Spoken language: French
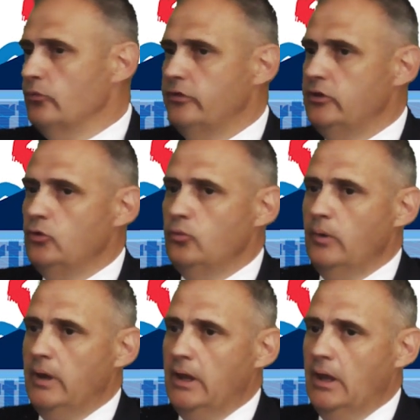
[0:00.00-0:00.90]

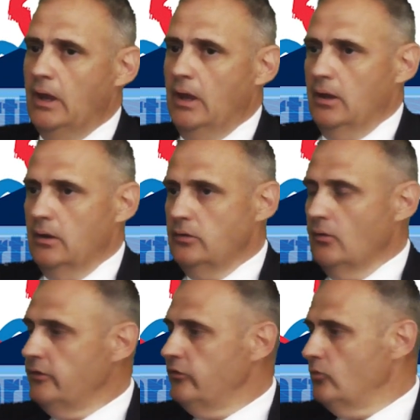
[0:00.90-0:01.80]
constituée euh,
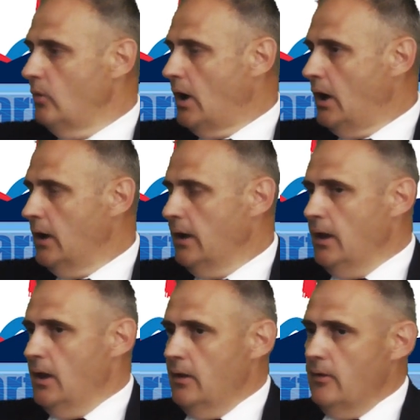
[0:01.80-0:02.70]
dans l'histoire
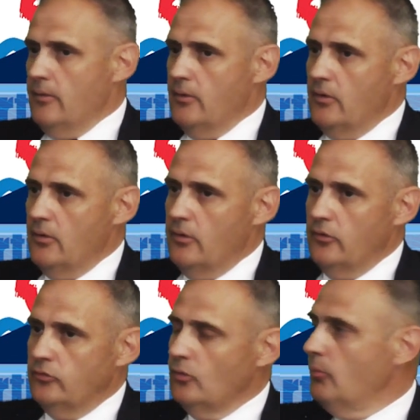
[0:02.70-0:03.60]

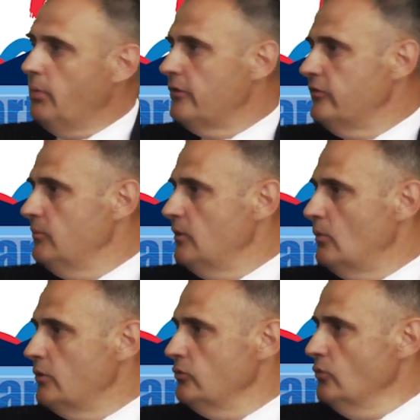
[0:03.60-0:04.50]
euh, sur le principe des
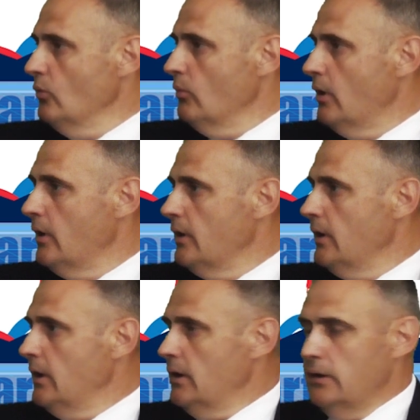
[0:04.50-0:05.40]
lois du nombre.
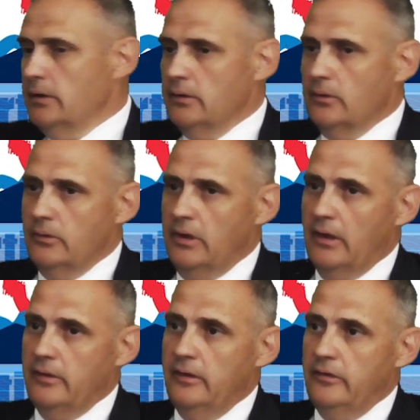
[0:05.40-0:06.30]
Et
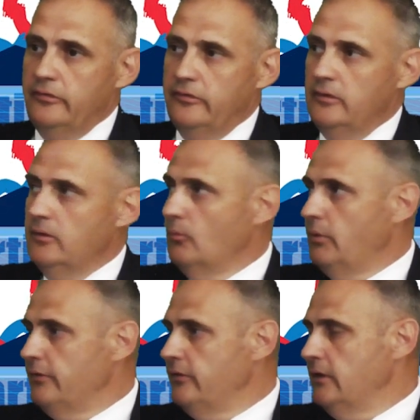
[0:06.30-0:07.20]
regardez si on
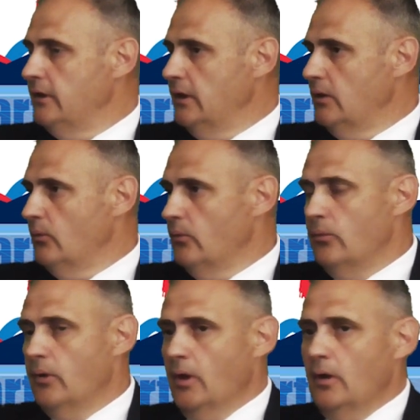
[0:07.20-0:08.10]
pratiquait
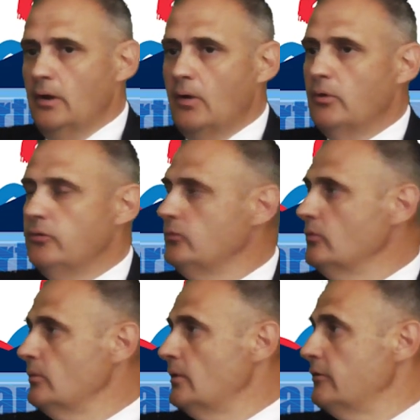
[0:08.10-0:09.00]
euh, la loi du
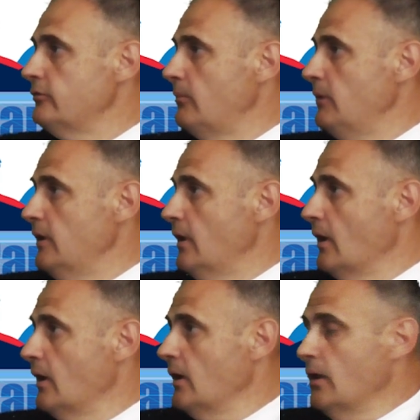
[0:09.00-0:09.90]
nombre dans la famille.
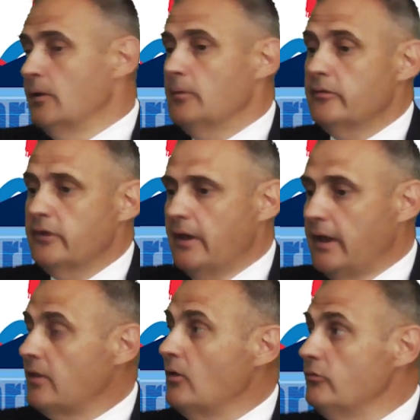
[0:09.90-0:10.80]
Parce qu'il y a
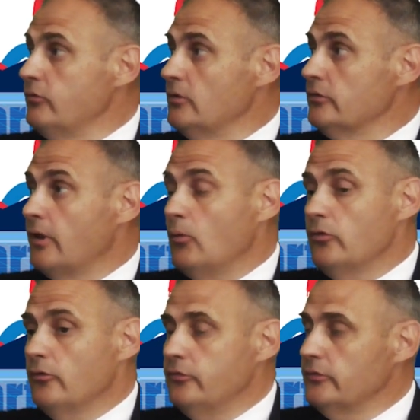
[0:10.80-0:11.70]
quatre enfants, ce serait
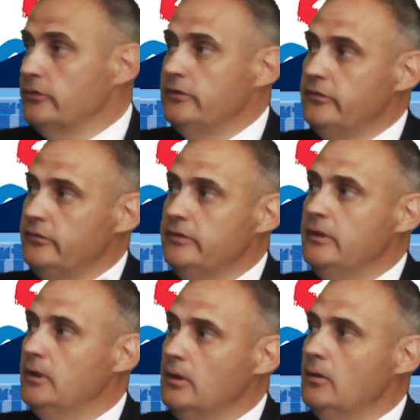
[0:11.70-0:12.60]
aux enfants de
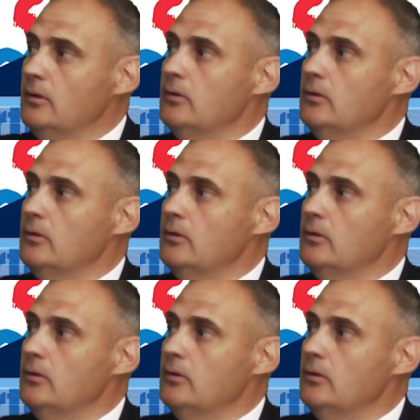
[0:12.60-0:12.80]
décider